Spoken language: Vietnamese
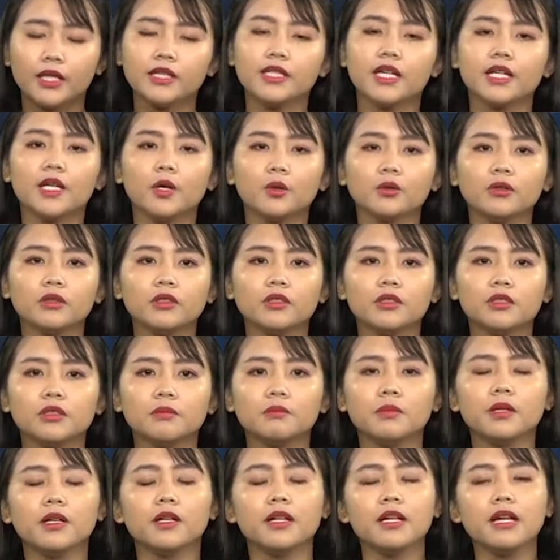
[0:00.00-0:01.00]
các nhà đầu tư
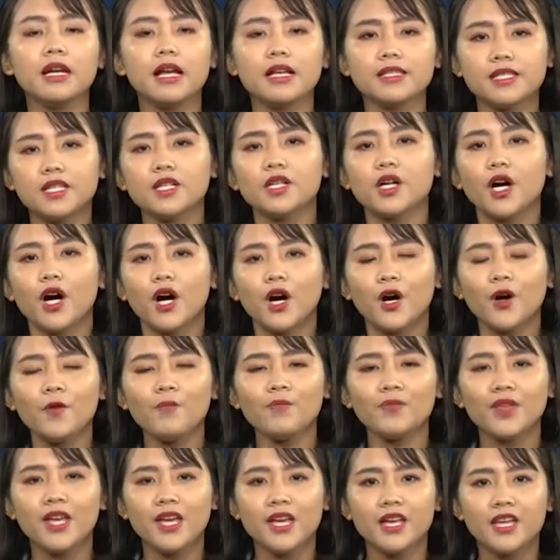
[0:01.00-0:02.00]
mới là rất khó.
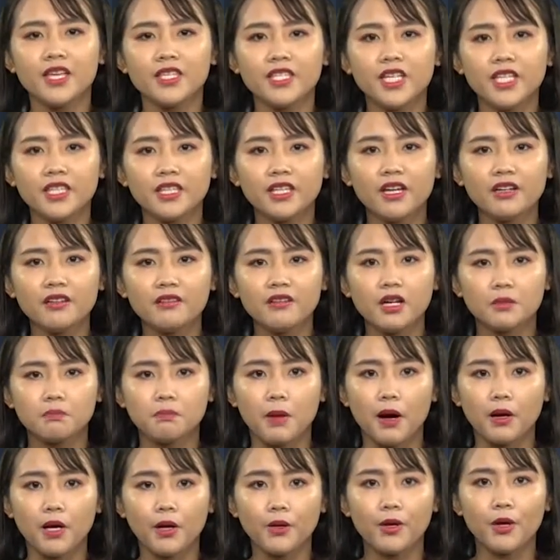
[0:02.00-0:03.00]
Chi tiết được
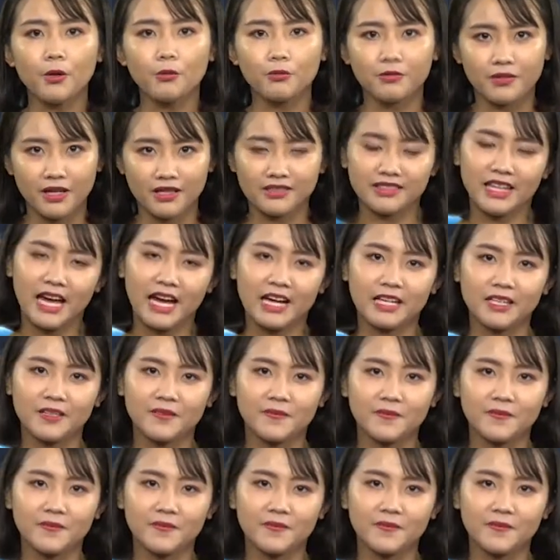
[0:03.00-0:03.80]
báo Lao động đăng tải.